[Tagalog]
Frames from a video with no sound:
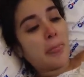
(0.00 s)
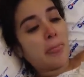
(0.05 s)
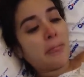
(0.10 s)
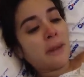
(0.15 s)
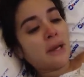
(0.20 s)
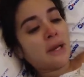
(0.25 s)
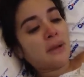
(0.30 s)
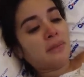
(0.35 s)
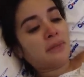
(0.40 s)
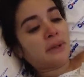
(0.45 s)

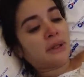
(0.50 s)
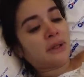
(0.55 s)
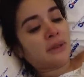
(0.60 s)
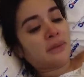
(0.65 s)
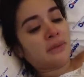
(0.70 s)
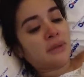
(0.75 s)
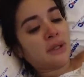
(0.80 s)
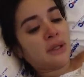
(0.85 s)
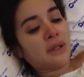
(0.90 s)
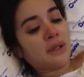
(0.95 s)
Nilipat
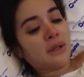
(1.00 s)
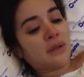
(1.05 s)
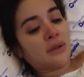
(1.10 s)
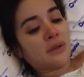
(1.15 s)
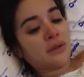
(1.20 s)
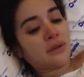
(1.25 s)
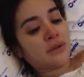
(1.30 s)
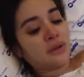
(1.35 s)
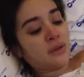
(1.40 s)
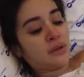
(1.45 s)
kami
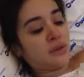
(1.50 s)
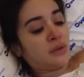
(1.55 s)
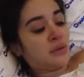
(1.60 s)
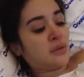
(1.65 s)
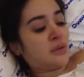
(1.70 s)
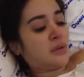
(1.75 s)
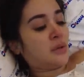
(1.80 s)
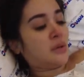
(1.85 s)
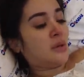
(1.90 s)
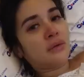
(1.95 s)
dito.
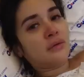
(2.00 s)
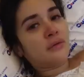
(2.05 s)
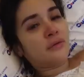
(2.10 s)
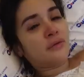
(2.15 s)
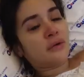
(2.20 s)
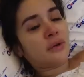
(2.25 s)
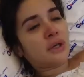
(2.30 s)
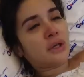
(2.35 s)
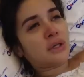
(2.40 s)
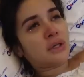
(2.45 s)
So,
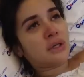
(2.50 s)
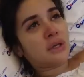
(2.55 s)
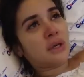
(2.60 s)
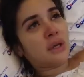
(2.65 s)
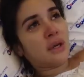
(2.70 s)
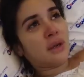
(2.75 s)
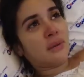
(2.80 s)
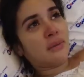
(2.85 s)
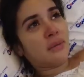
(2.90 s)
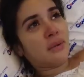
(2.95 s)

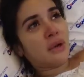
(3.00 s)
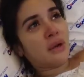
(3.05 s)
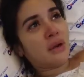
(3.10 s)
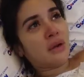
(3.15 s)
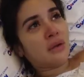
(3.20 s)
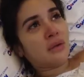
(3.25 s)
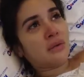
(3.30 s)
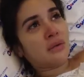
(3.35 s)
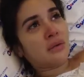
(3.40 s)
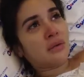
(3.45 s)
4cm
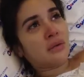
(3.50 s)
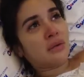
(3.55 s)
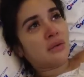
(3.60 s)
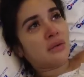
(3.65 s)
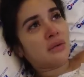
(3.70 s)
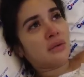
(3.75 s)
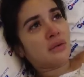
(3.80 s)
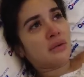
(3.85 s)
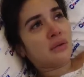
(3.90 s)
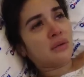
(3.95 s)
na ako.
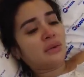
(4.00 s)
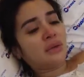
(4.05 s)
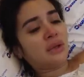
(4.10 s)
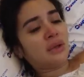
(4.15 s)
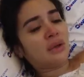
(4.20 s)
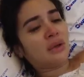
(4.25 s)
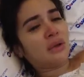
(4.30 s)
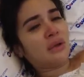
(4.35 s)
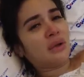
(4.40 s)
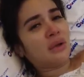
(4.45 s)

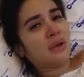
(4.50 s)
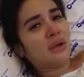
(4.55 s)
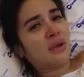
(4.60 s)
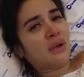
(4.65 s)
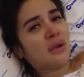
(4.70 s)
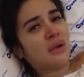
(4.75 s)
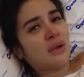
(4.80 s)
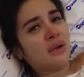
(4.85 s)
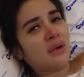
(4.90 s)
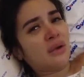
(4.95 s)

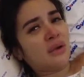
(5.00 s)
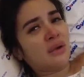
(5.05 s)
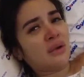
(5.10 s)
Tagal.